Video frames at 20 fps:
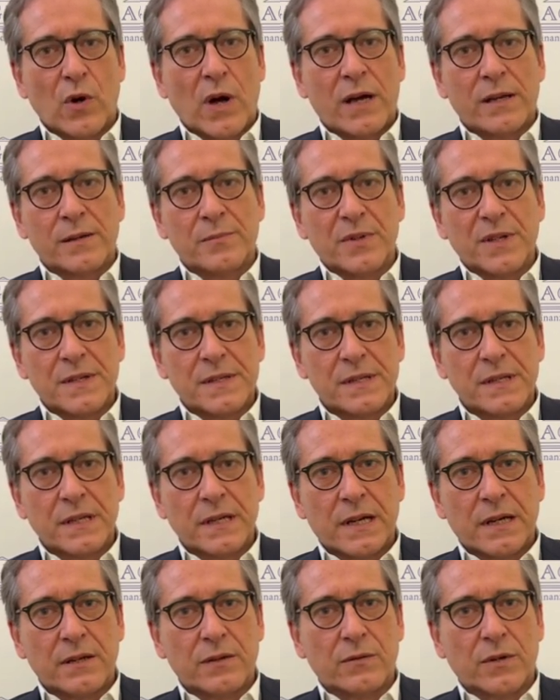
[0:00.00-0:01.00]
a
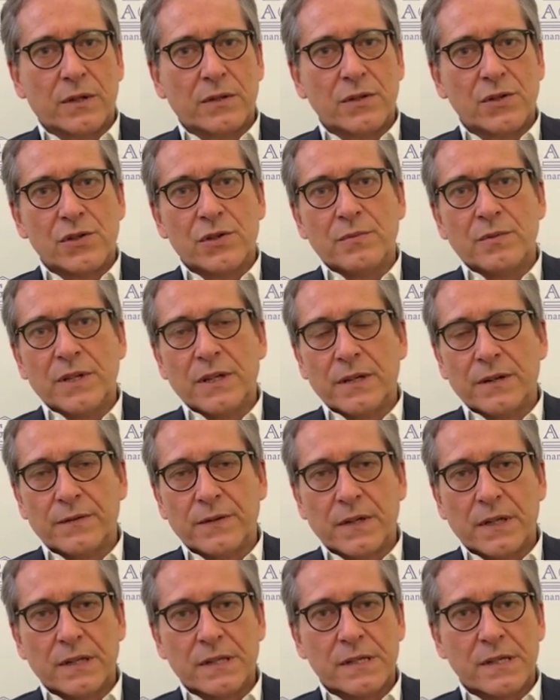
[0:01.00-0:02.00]
ripristinare una disciplina
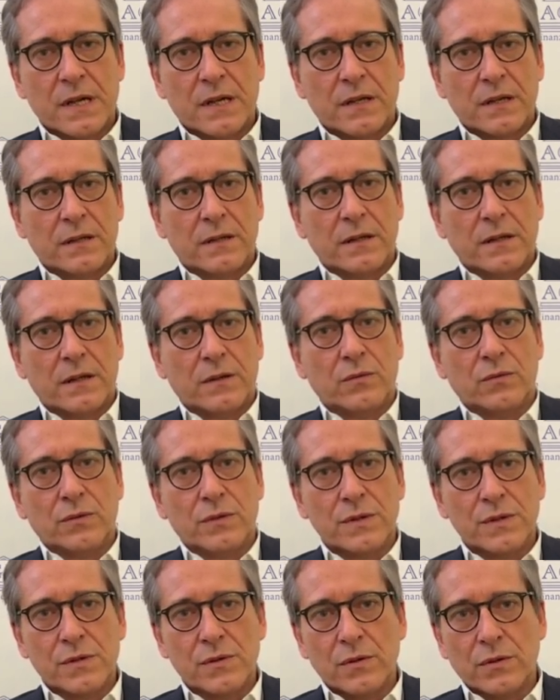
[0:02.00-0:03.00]
finanziaria e delle
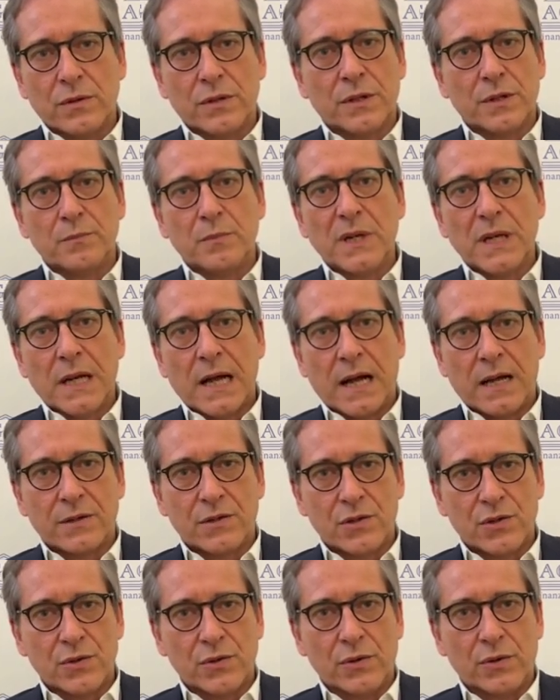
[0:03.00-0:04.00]
condizioni di
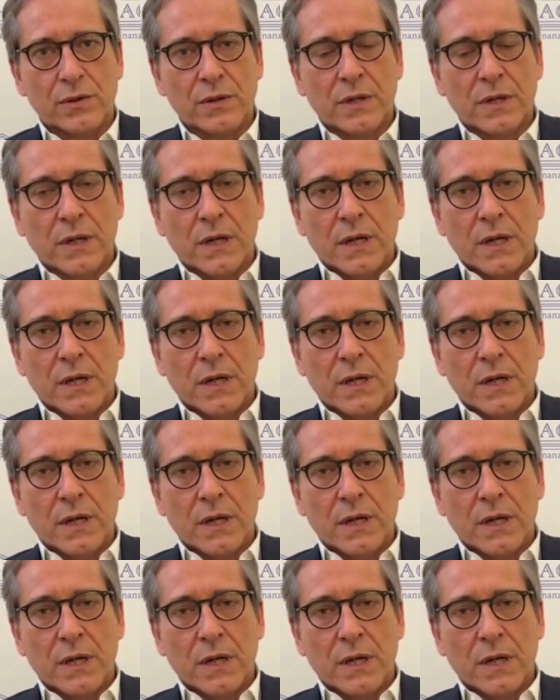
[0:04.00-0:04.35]
bilancio